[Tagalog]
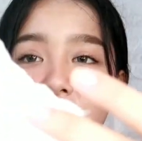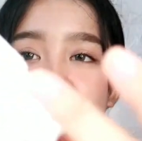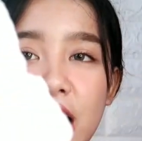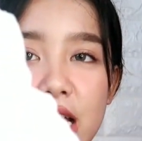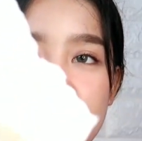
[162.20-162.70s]

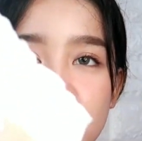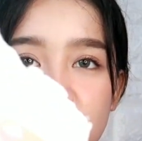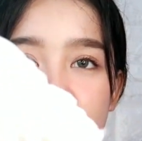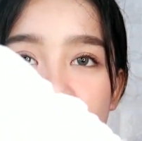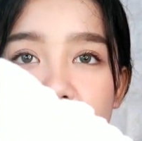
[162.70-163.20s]
Tips niya.
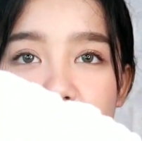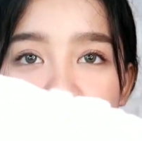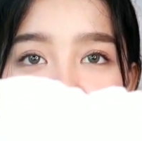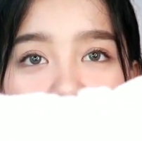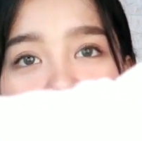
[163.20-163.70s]

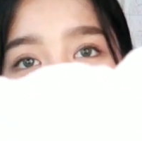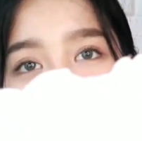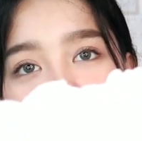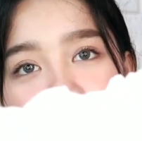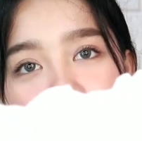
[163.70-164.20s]
Yan.
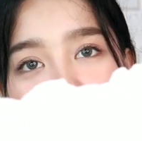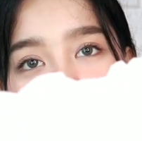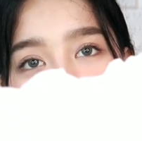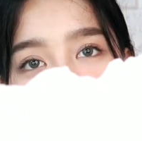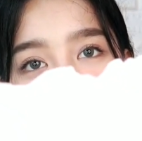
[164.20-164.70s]

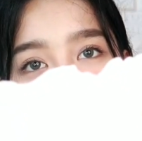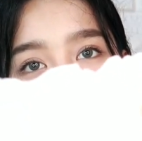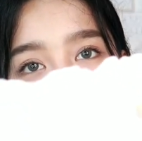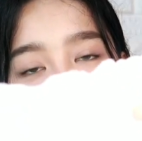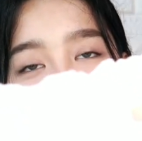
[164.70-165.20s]

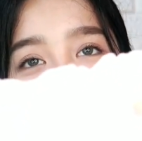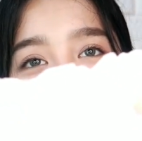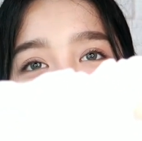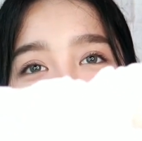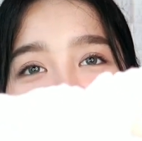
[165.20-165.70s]

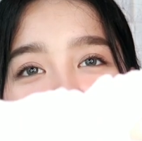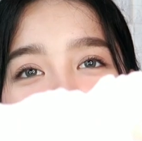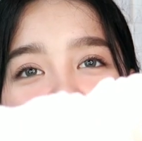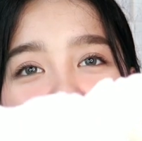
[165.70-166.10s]
Ayaw mag po.